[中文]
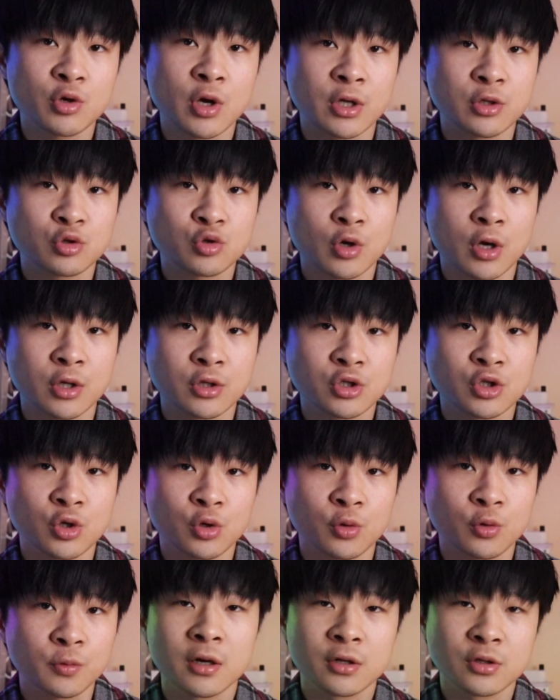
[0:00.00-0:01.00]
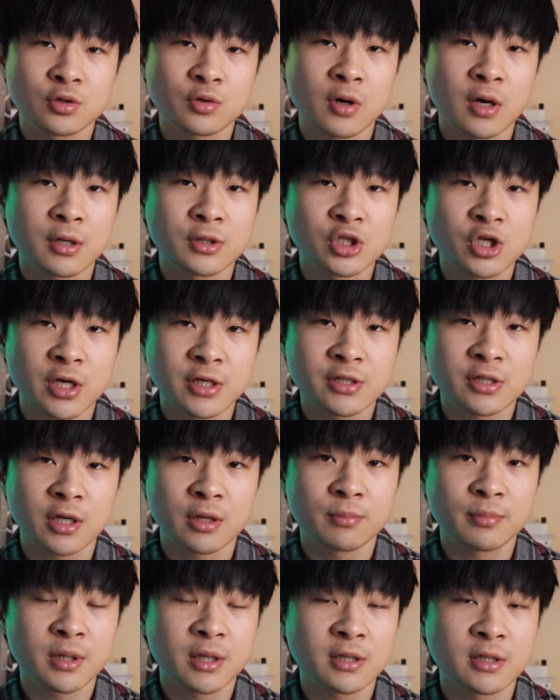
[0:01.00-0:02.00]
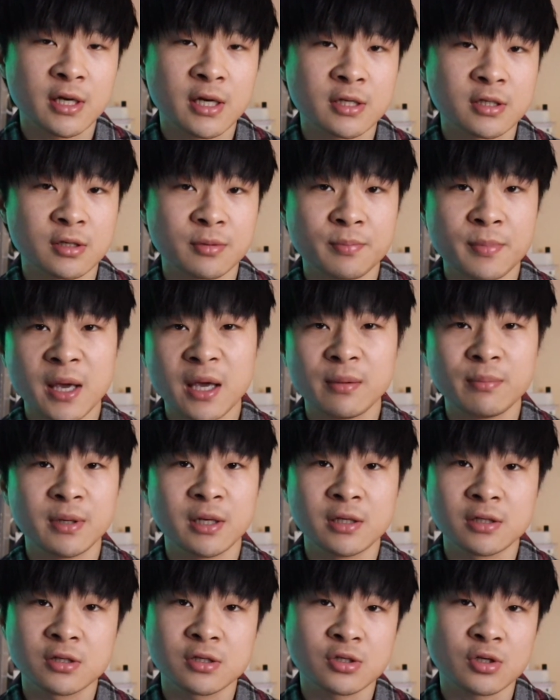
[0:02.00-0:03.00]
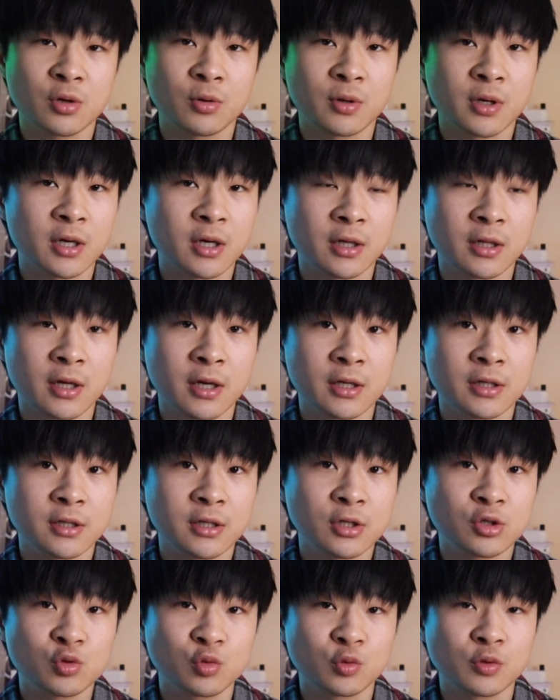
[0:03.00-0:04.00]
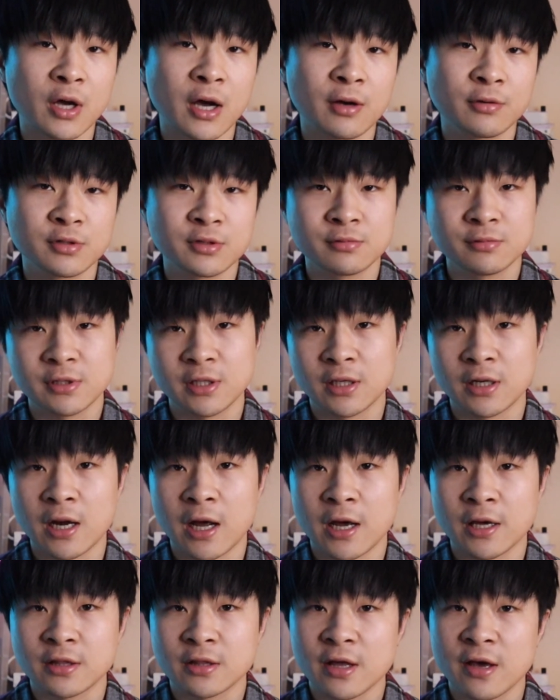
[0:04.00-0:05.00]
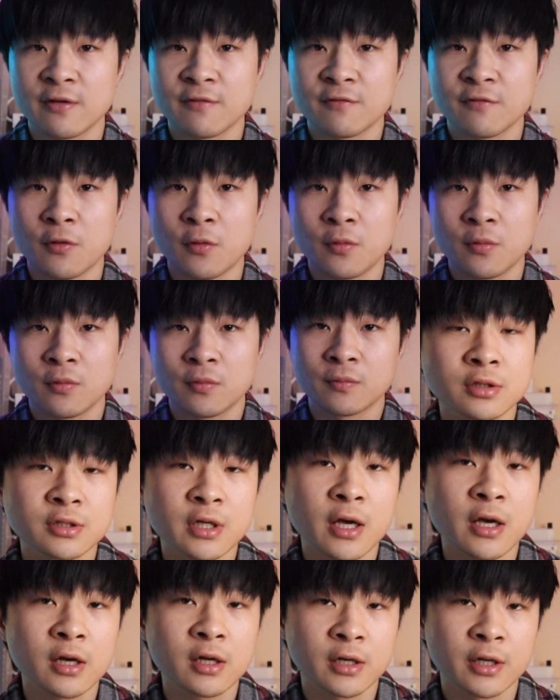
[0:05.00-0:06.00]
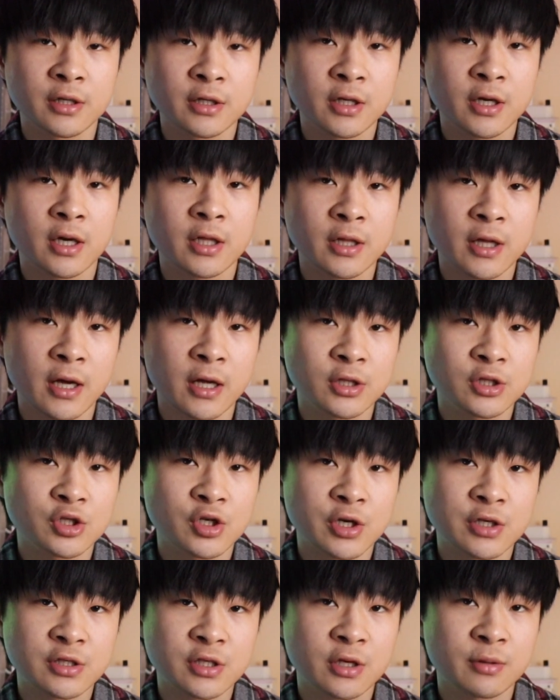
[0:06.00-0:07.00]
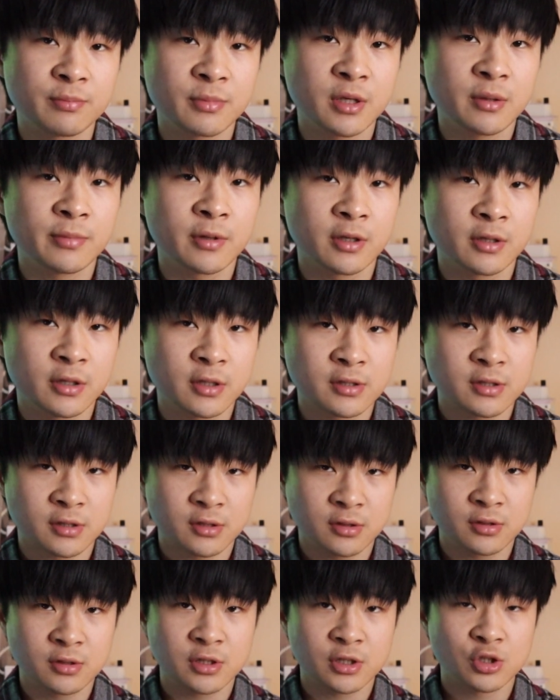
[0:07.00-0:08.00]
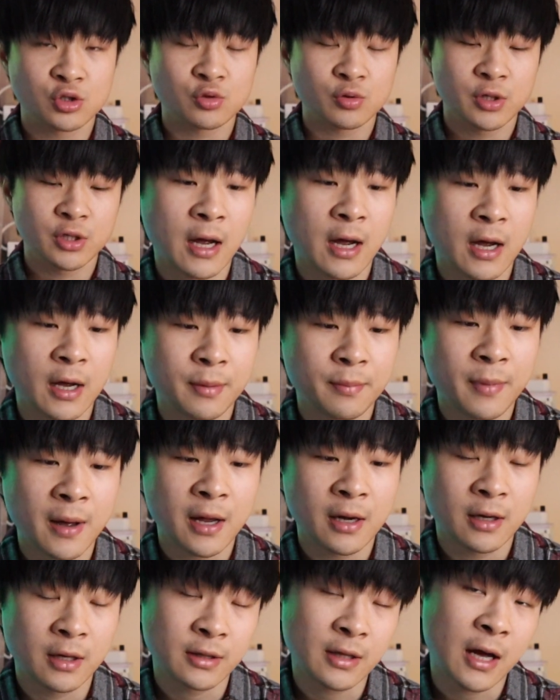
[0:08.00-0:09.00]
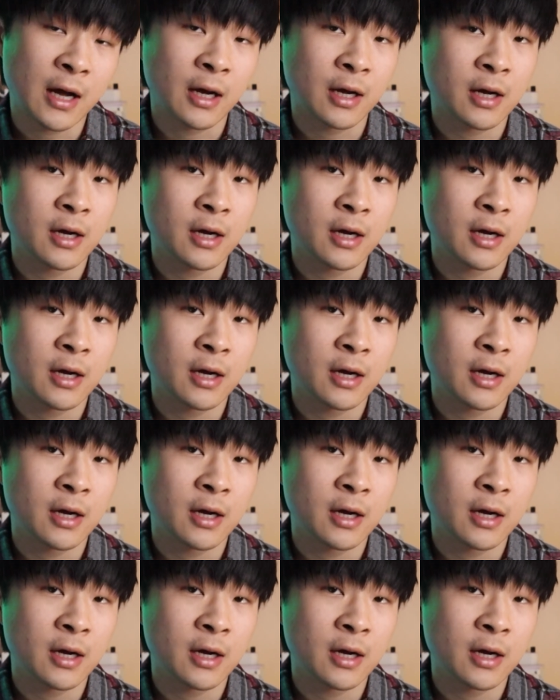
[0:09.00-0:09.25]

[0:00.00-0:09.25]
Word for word: 卷全球。可以说，Justin 凭借着《Baby》这首歌呢，一出道就迎来巅峰。在二零一二年，Justin Bieber 的十七岁开办了他